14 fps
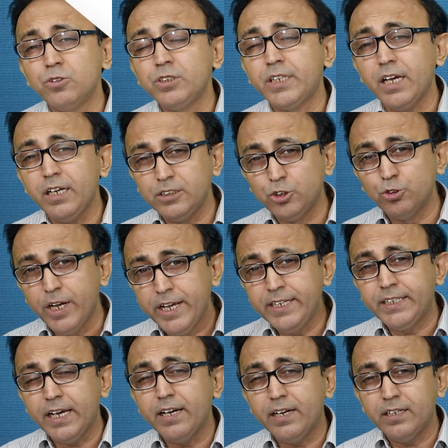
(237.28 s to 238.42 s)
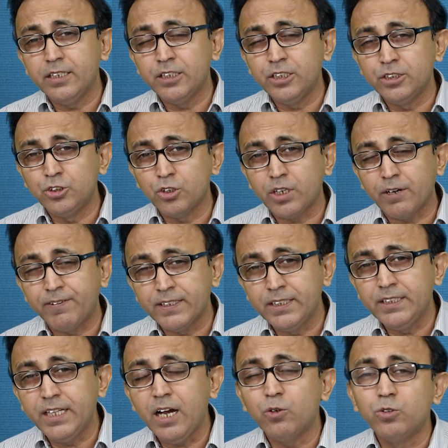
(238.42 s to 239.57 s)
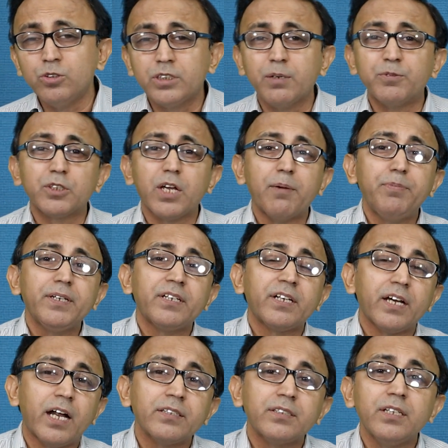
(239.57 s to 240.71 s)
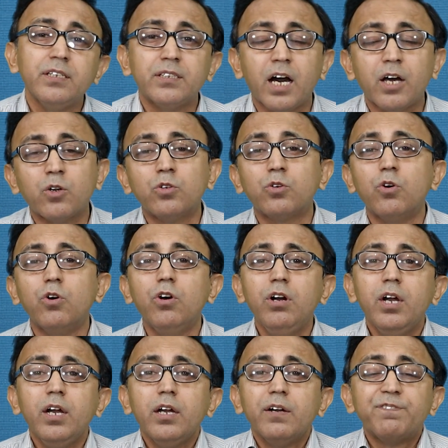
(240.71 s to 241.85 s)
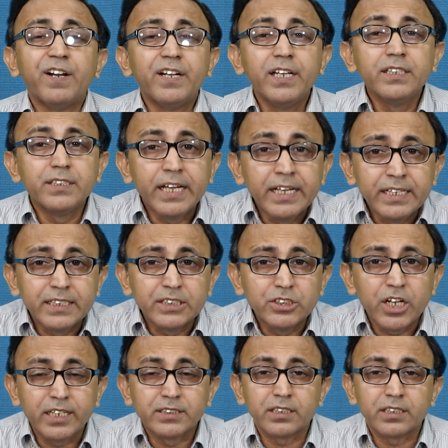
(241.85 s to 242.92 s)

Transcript: उनके यू e के जो कवानीन हैं उनके मुताबिक खैराती इदारों को फंडिंग नहीं की जा